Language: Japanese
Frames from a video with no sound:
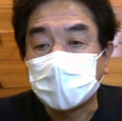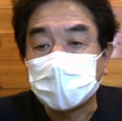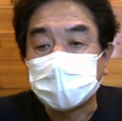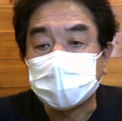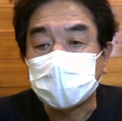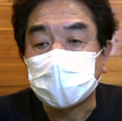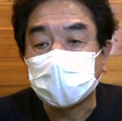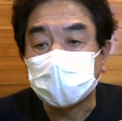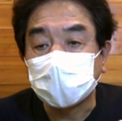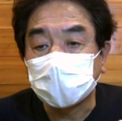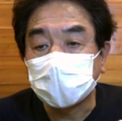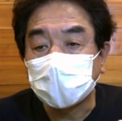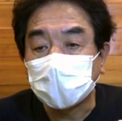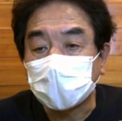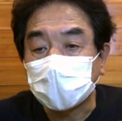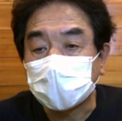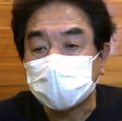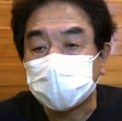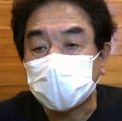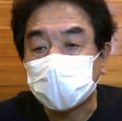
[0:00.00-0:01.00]
残念なが
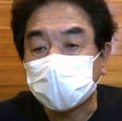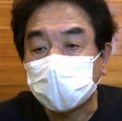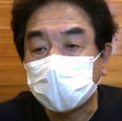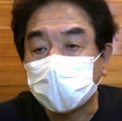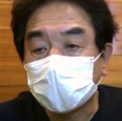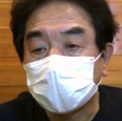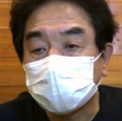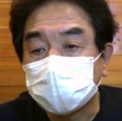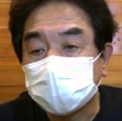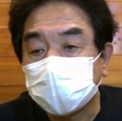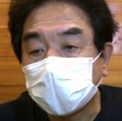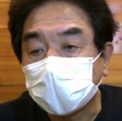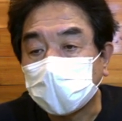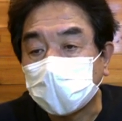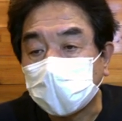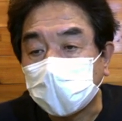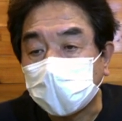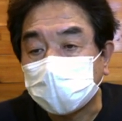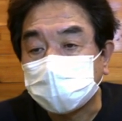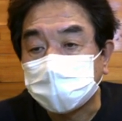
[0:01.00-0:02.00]
ら尺ではありません
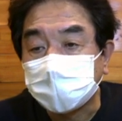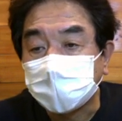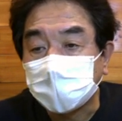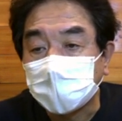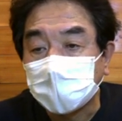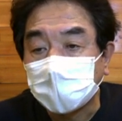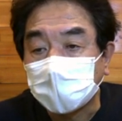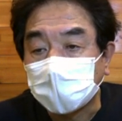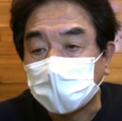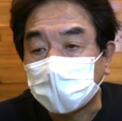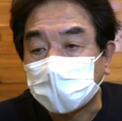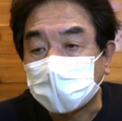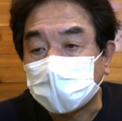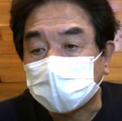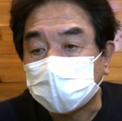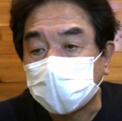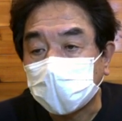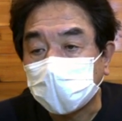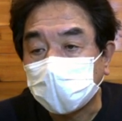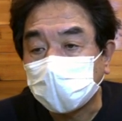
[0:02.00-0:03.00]
が、野
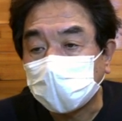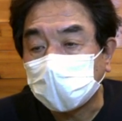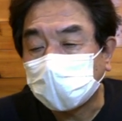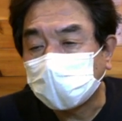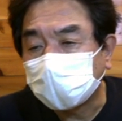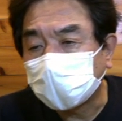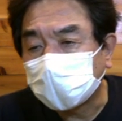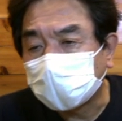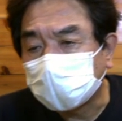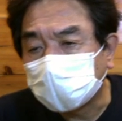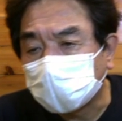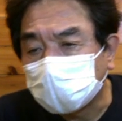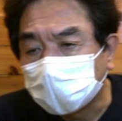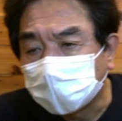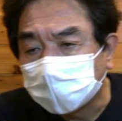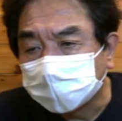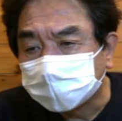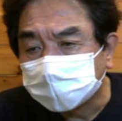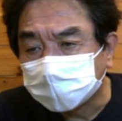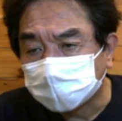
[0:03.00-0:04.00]
生のヤマメの
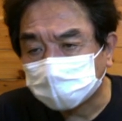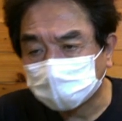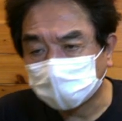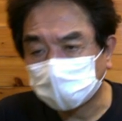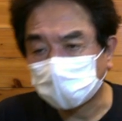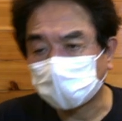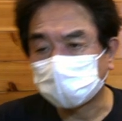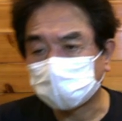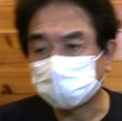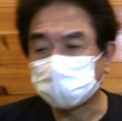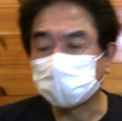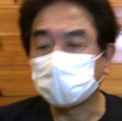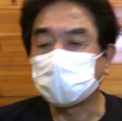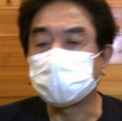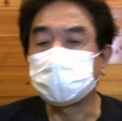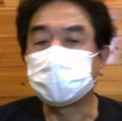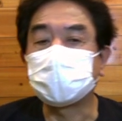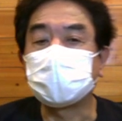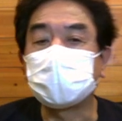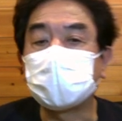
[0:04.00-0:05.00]
記録更
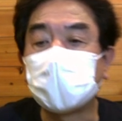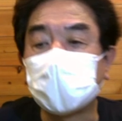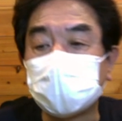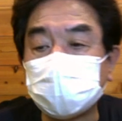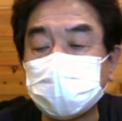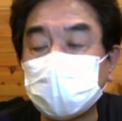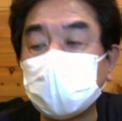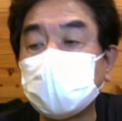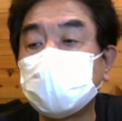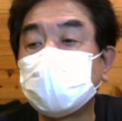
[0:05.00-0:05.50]
新です。